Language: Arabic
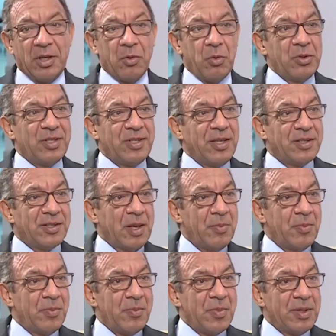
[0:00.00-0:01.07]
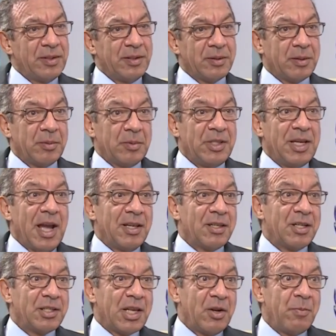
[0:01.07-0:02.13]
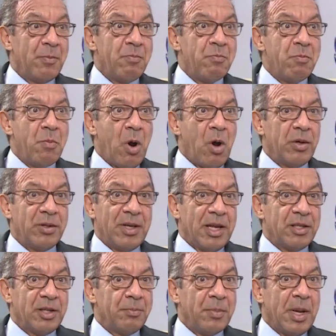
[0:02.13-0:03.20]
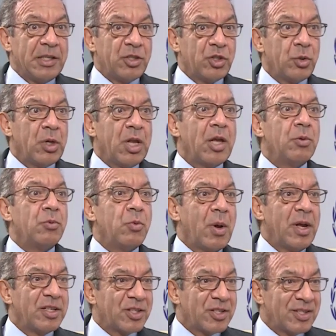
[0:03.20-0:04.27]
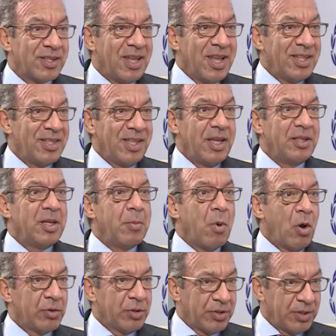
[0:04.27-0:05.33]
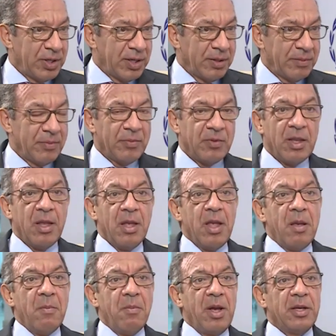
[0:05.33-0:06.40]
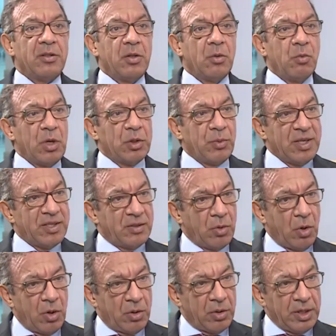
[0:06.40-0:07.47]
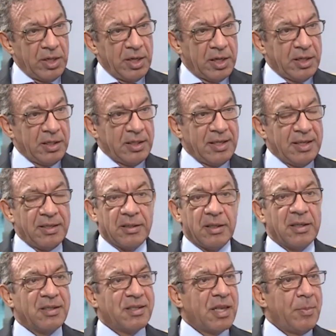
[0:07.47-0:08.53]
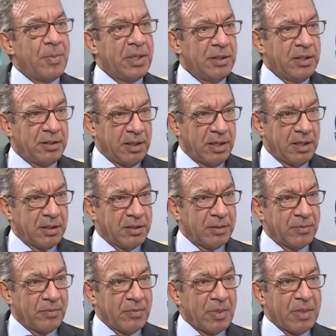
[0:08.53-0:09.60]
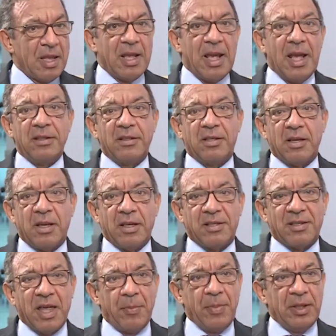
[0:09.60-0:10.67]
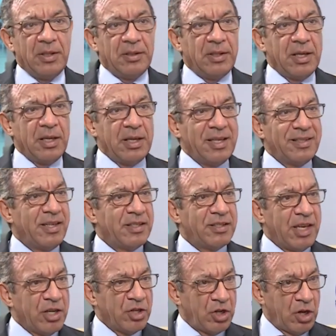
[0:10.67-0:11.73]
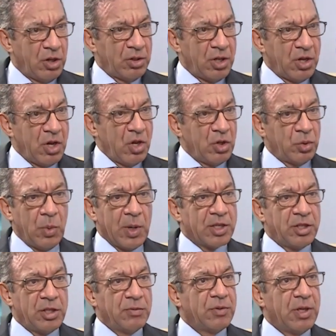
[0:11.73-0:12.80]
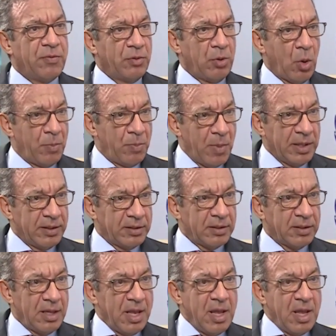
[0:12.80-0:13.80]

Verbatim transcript: وهو امر هام للوصول الى التنميه والتنميه هامه للغايه ليست فقط للمؤسسات الدوليه مثل البنك الدولي ولكنها ستقدم حياه افضل للمواطنين